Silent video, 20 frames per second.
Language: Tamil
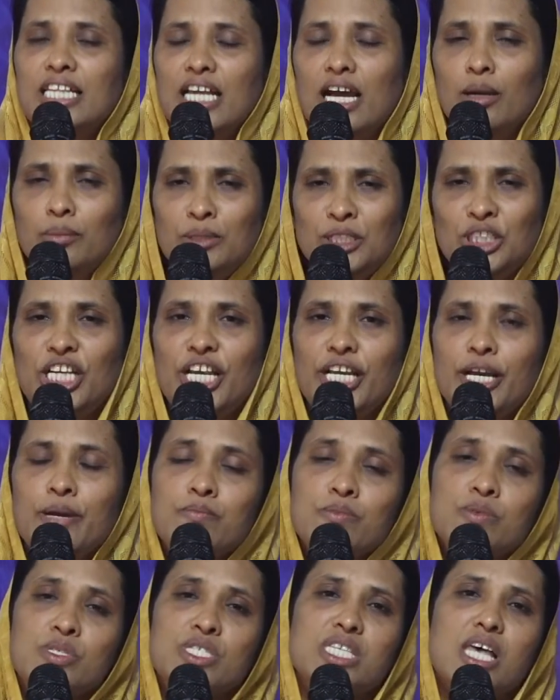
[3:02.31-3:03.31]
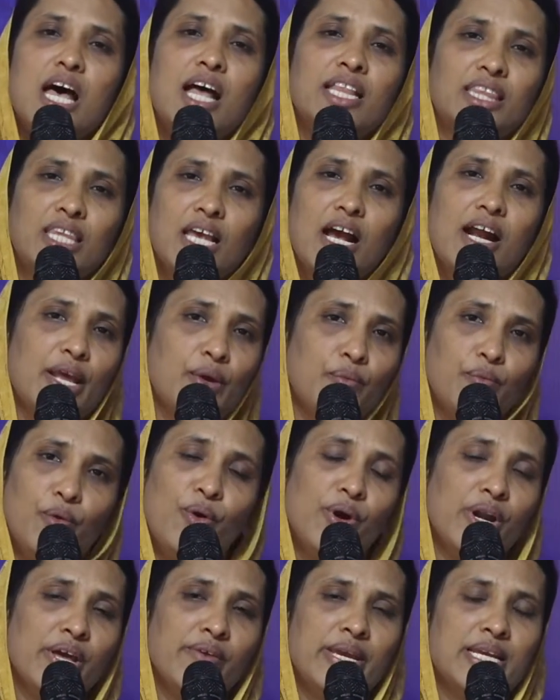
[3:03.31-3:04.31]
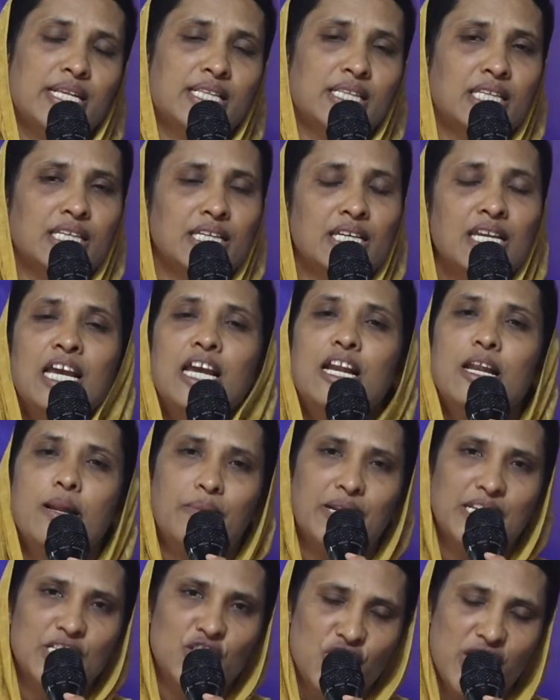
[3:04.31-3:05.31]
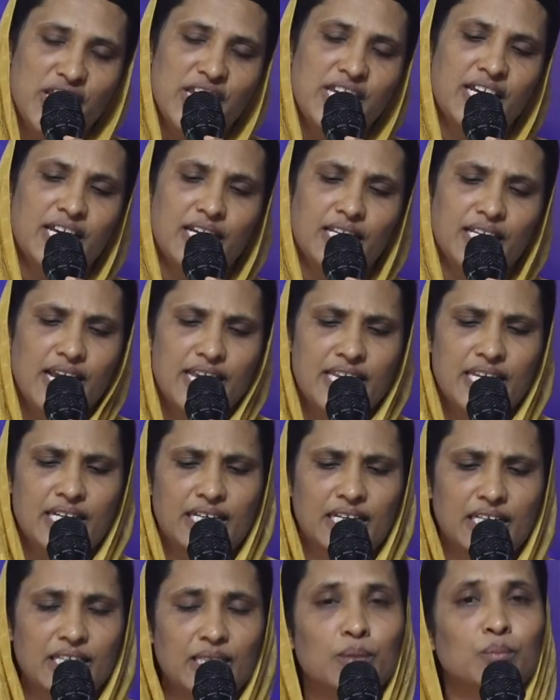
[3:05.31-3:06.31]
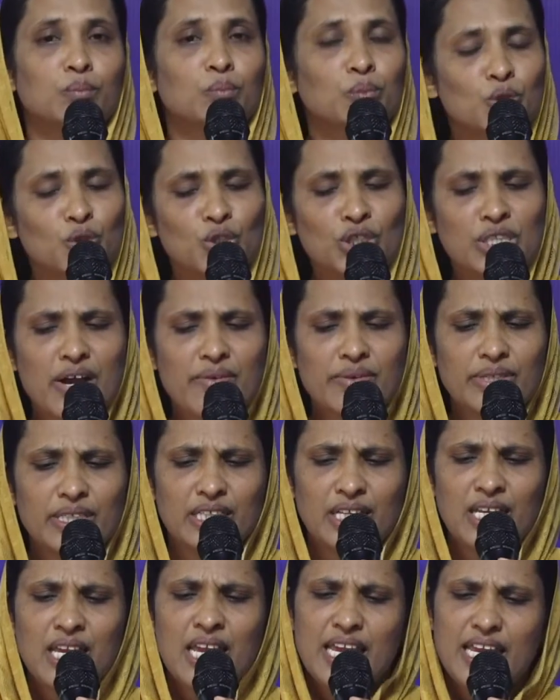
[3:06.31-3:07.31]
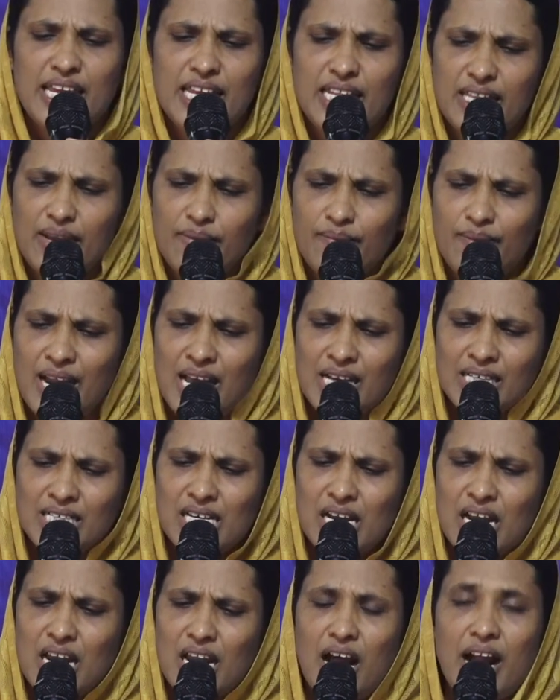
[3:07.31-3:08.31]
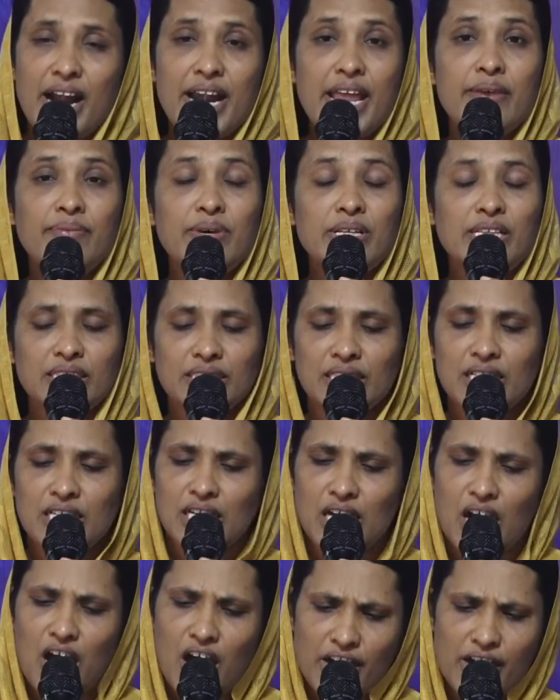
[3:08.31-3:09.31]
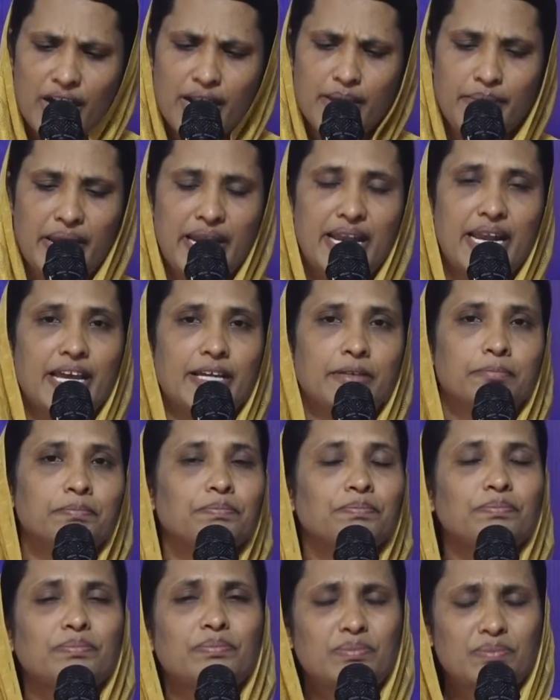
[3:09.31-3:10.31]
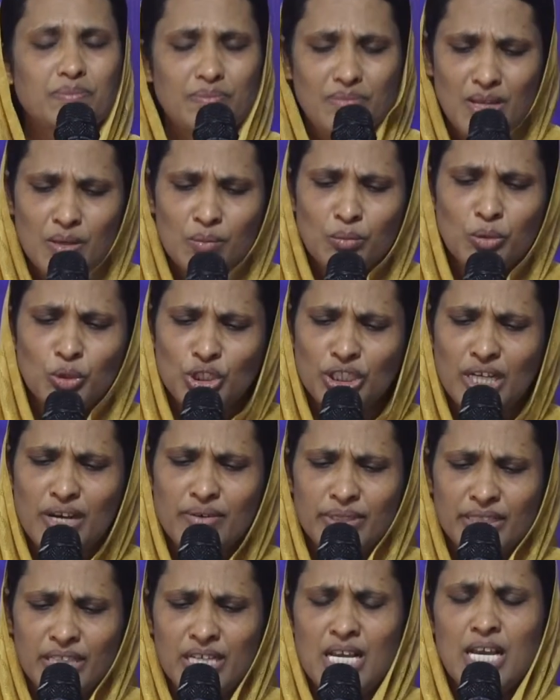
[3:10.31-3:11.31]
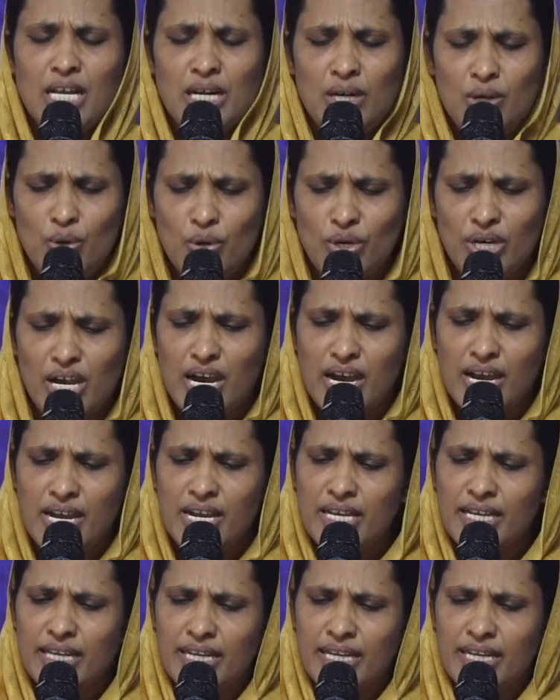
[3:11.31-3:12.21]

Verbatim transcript: இந்த அபிஷேகம் சாத்தானை ஓட வைத்து நம்மளை ஜெயிக்கிறதா இருக்கிறது மூன்றாவது இந்த விளக்குகள் அனைவரும் என்பதற்கு காரணம் என்ன மூன்றாவது லூக்கா